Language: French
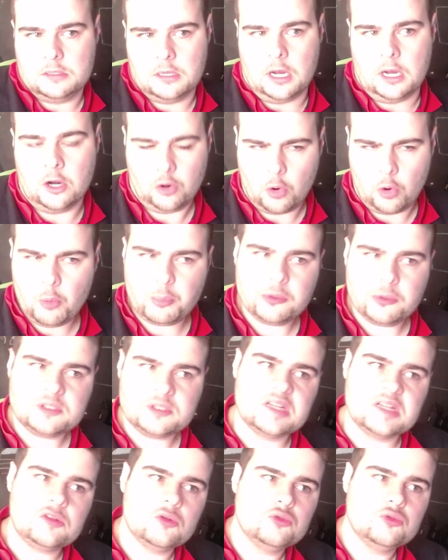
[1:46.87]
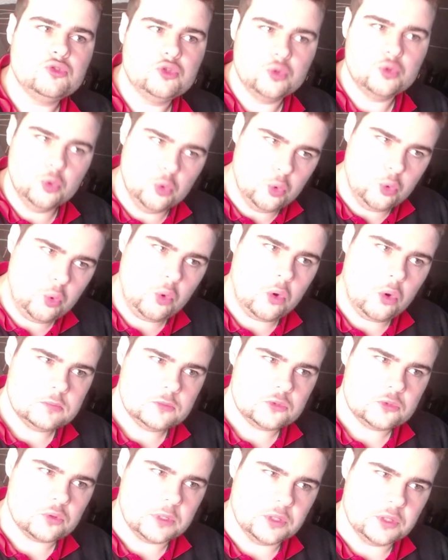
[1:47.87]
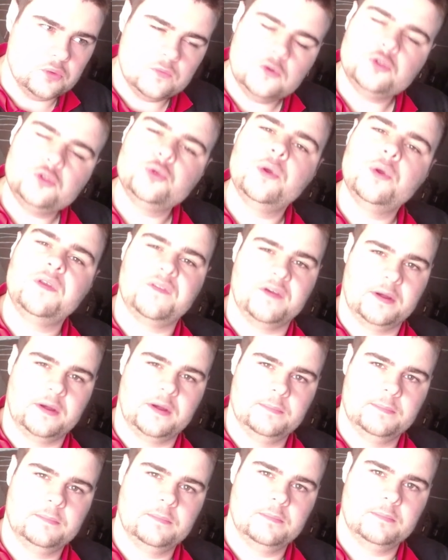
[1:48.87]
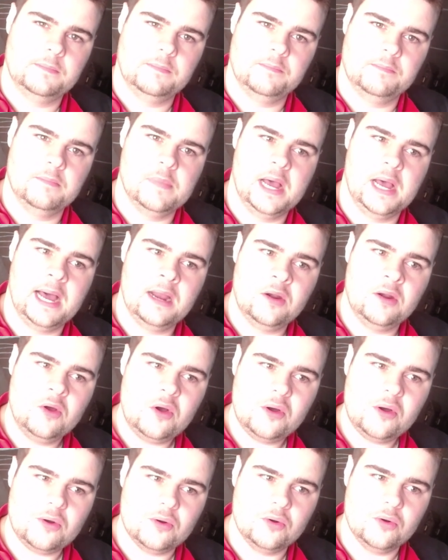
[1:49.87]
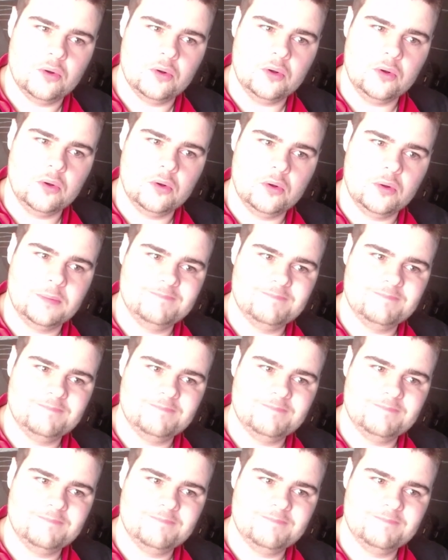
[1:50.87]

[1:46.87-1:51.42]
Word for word: Alors on peut s'attendre du lourd sur les nouveaux jeux F1. Mais alors, euh,